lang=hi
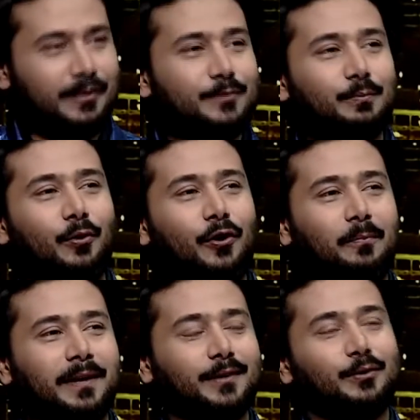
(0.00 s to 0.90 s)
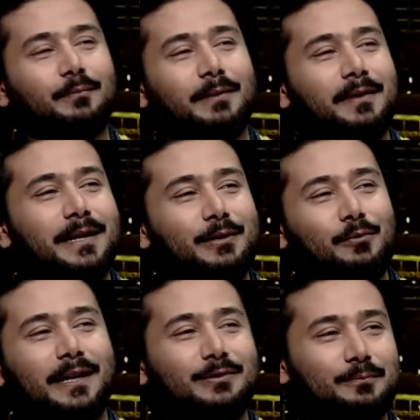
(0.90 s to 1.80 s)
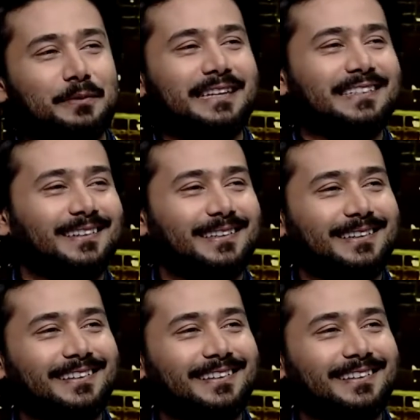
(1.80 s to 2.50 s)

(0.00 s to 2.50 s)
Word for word: सच बोल रहा हूँ मैं तो मैं मेरी को बात छुपी नहीं सकती नहीं